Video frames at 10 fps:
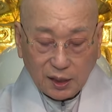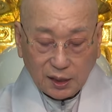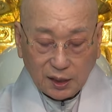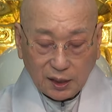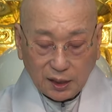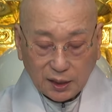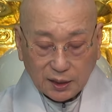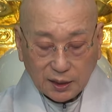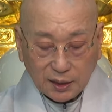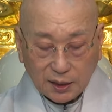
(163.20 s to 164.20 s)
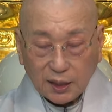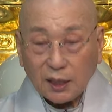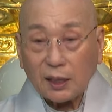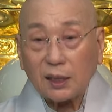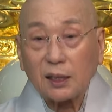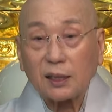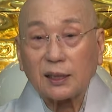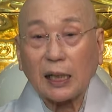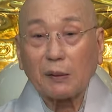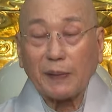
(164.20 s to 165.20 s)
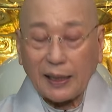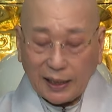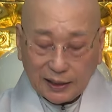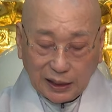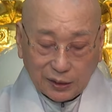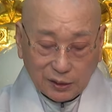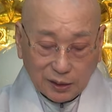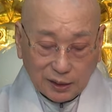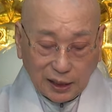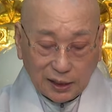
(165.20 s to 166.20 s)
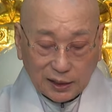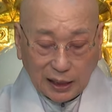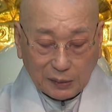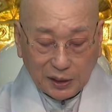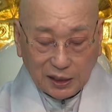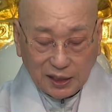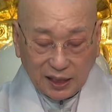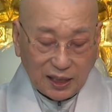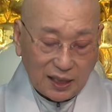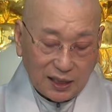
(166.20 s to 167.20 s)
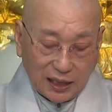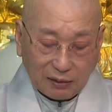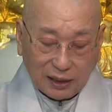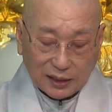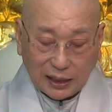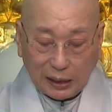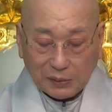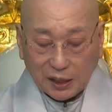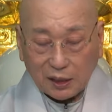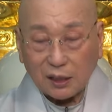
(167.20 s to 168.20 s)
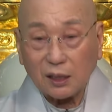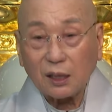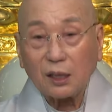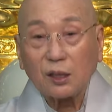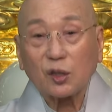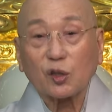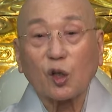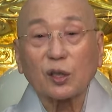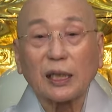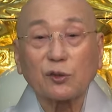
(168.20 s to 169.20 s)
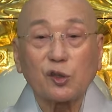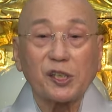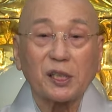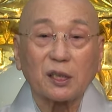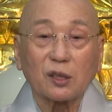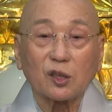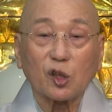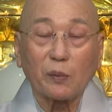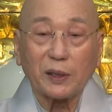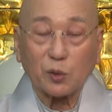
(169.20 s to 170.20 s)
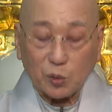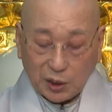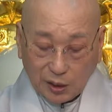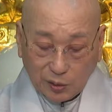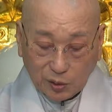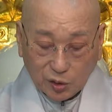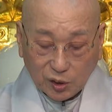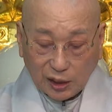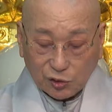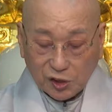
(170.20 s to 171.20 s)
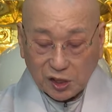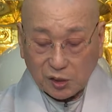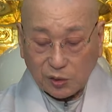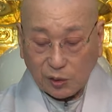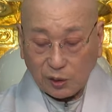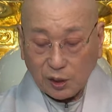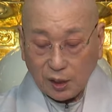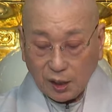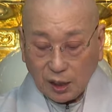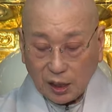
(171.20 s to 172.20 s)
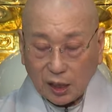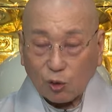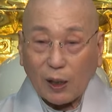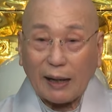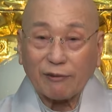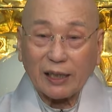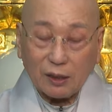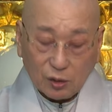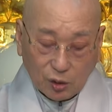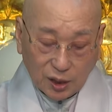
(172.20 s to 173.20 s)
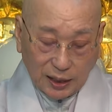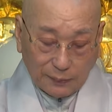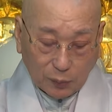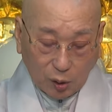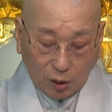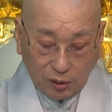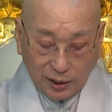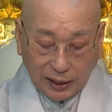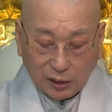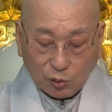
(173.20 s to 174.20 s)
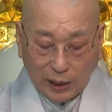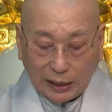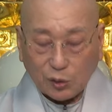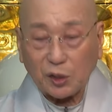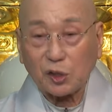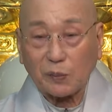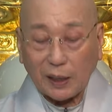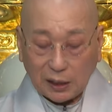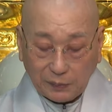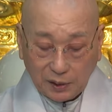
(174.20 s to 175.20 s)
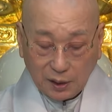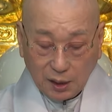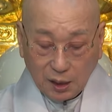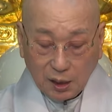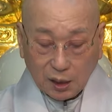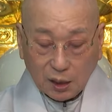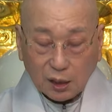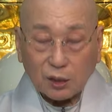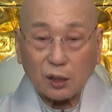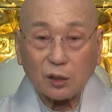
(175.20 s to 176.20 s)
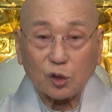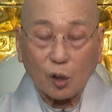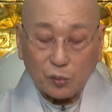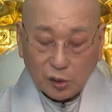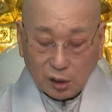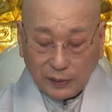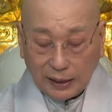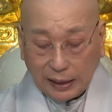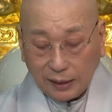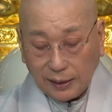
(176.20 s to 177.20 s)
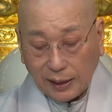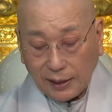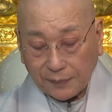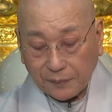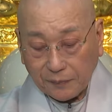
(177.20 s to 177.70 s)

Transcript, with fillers: 이, 이 사람을 만나게 돼요 근데 이 사람이 이인이라고 하는 사람이 이제 서자 출신 이제 첩의 소생으로 서자 출신으로 어, 왕이하는 거리가 멀었는데 하여튼 왕족이죠 말하자면 어, 그런 여부리를 만났는데